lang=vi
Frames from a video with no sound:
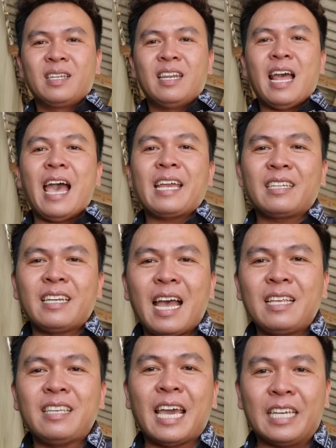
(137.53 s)
là anh
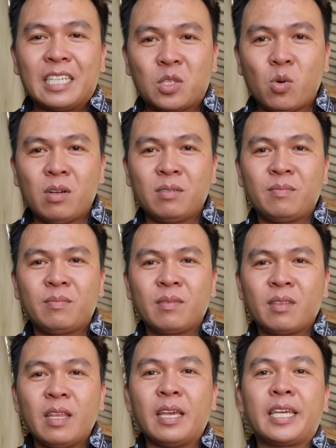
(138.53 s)
đã nhảy xuống
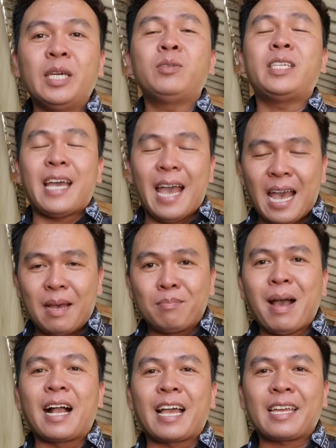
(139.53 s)
để cứu chị Hà
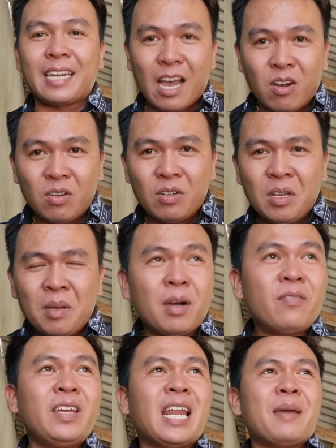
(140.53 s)
bằng cách nào
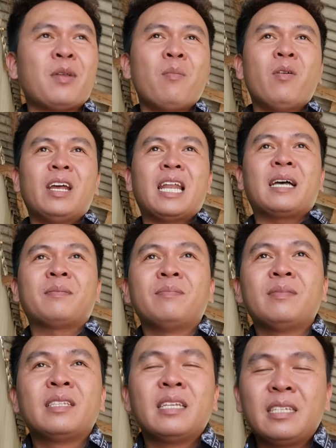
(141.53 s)
bởi vì là em nói mọi người là
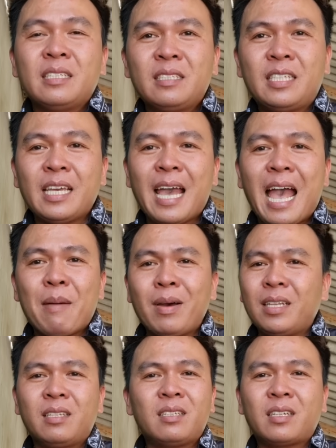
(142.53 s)
chị Hà
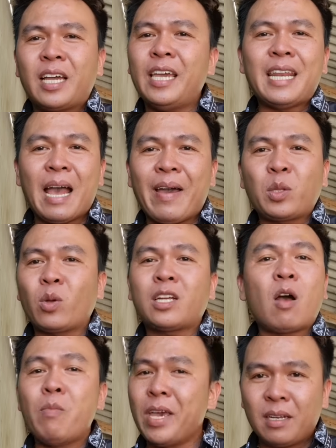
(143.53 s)
mất khi nào anh Tuấn
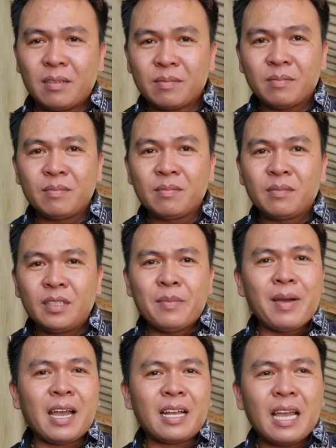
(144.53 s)
không biết
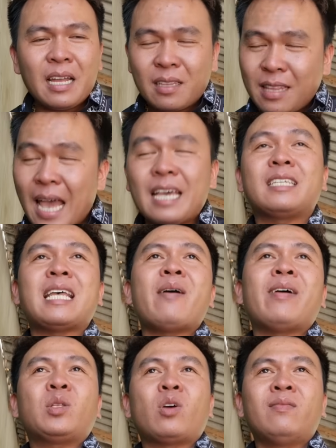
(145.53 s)
nhưng mà tại
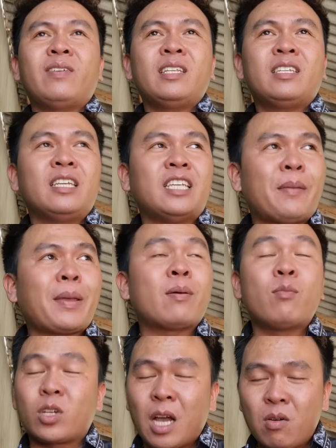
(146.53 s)
sao anh Tuấn vẫn chỉ nhấn mạnh
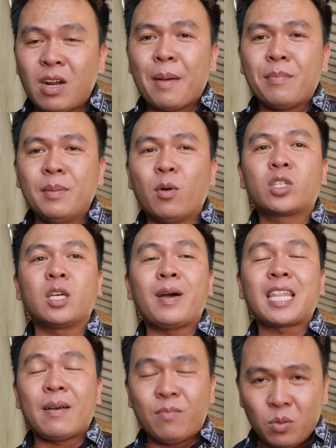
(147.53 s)
vào một câu là 11 giờ
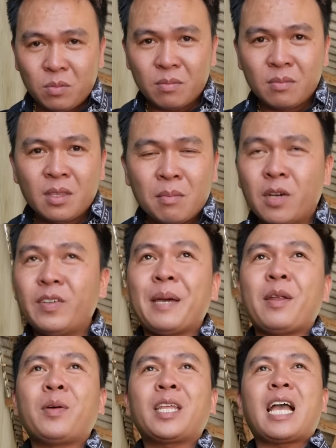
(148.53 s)
38 phút bởi vì
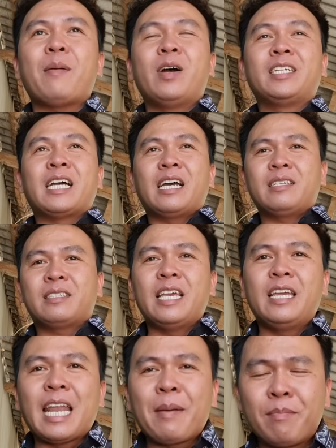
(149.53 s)
em nói tất cả mọi người rằng là
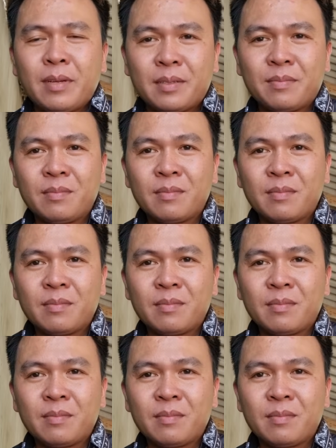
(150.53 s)
dì năm ấy